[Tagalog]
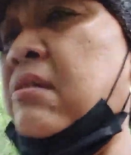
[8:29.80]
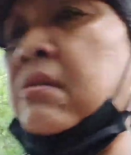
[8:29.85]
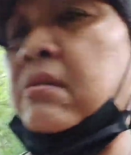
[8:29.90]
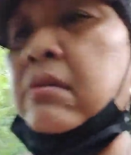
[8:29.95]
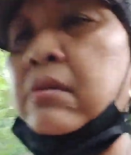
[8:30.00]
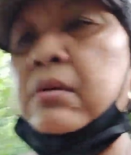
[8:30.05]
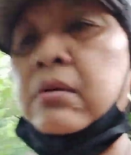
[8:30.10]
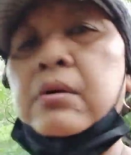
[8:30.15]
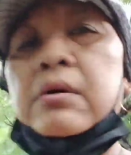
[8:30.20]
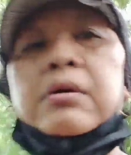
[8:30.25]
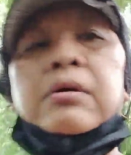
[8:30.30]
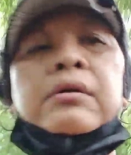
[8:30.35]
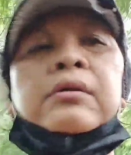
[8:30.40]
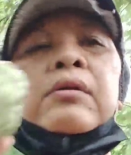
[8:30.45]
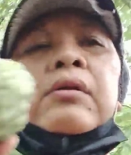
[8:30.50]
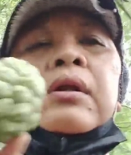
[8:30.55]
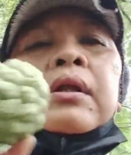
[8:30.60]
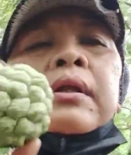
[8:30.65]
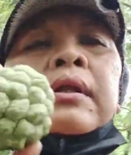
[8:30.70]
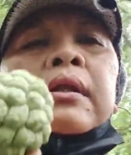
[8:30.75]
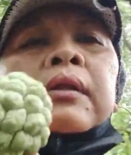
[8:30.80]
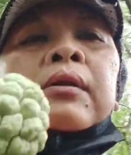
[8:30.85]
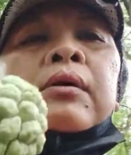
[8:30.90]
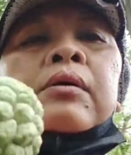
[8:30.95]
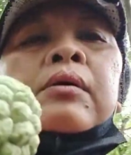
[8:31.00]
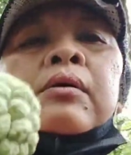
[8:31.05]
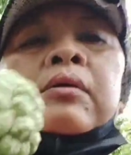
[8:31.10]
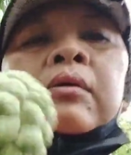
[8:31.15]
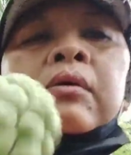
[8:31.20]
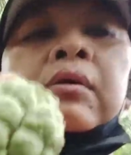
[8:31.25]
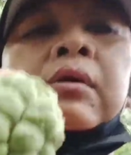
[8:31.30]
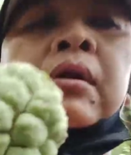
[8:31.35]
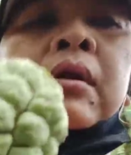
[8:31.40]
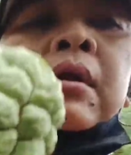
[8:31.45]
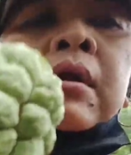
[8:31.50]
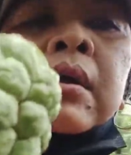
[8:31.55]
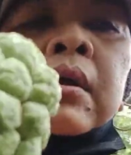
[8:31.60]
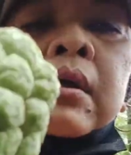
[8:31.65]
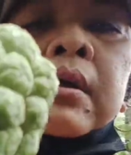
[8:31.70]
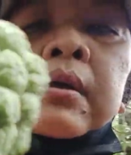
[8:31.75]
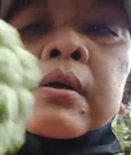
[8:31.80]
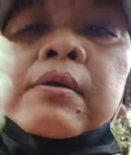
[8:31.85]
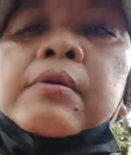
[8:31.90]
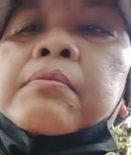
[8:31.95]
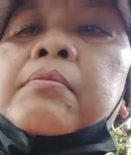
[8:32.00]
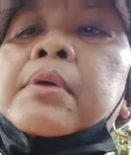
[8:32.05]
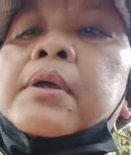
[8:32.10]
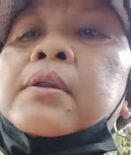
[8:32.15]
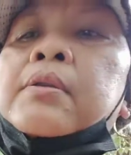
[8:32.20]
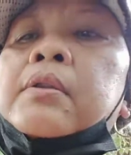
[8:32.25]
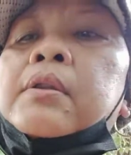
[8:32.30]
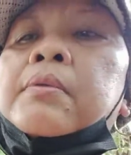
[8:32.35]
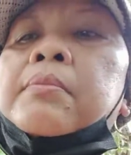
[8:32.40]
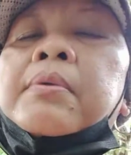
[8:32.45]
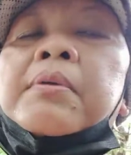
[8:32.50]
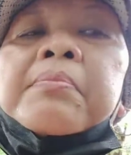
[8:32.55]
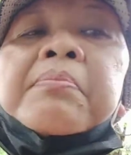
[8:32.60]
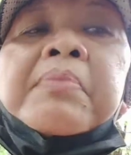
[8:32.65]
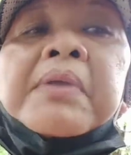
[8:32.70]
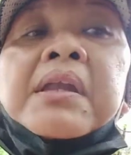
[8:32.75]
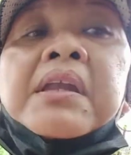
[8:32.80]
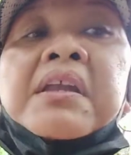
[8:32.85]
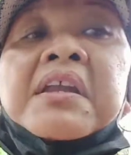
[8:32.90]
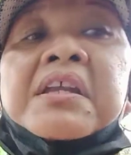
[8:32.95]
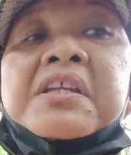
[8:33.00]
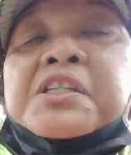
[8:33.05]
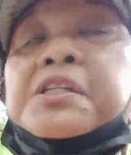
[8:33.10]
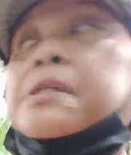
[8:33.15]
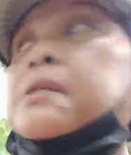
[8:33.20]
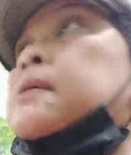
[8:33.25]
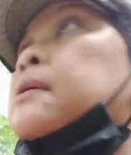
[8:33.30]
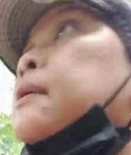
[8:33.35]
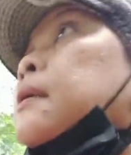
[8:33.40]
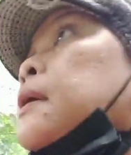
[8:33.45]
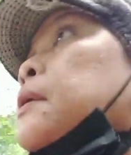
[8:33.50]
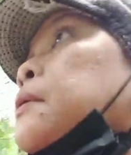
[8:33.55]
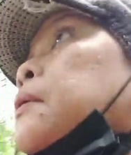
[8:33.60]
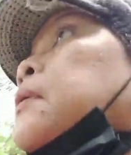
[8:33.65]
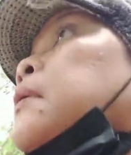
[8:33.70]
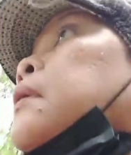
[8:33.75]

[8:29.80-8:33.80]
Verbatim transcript: oh tala nito yung mayroon na bang pinkish ganun